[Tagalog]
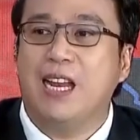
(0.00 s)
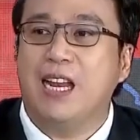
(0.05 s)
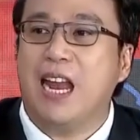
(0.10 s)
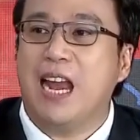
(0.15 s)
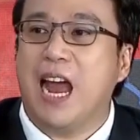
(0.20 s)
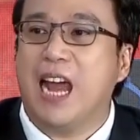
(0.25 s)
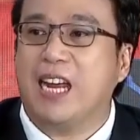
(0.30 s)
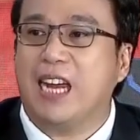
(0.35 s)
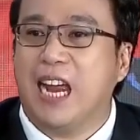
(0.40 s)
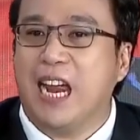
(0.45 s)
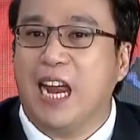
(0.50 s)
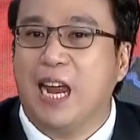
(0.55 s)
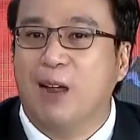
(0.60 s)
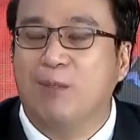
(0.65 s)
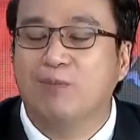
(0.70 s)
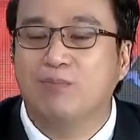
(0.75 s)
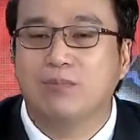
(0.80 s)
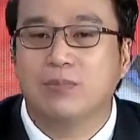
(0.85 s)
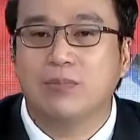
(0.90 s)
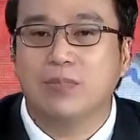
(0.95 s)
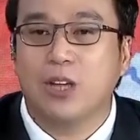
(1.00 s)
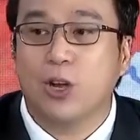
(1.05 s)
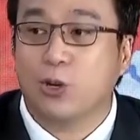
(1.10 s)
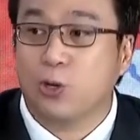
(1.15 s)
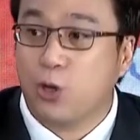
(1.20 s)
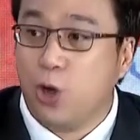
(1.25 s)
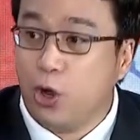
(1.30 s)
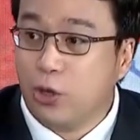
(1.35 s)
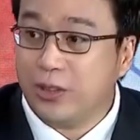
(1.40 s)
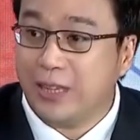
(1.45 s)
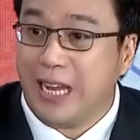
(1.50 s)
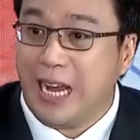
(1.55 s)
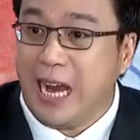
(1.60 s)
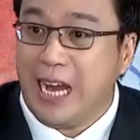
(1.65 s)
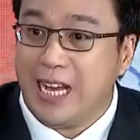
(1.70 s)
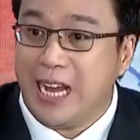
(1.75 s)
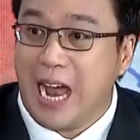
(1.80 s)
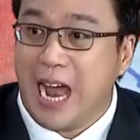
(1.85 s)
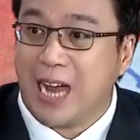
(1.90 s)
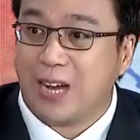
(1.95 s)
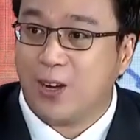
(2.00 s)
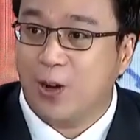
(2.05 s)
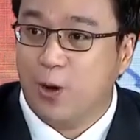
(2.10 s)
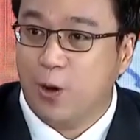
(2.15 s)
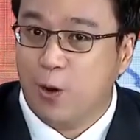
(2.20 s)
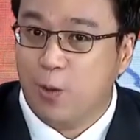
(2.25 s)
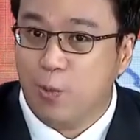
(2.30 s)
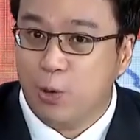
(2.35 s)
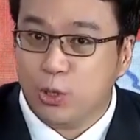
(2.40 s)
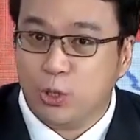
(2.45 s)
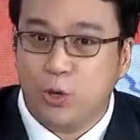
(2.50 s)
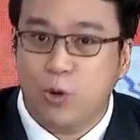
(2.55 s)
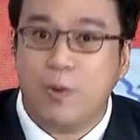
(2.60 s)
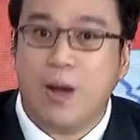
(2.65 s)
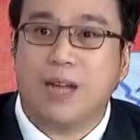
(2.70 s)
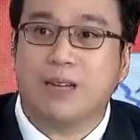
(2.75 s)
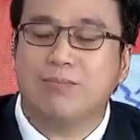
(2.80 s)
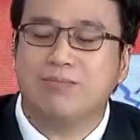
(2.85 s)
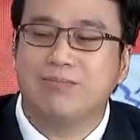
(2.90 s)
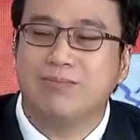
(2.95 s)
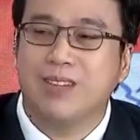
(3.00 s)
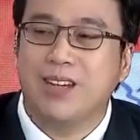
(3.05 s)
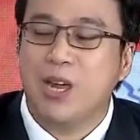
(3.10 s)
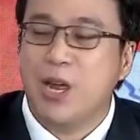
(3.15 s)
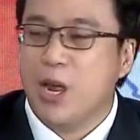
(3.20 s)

lalaki. Caught in the act. Hubot-hubad.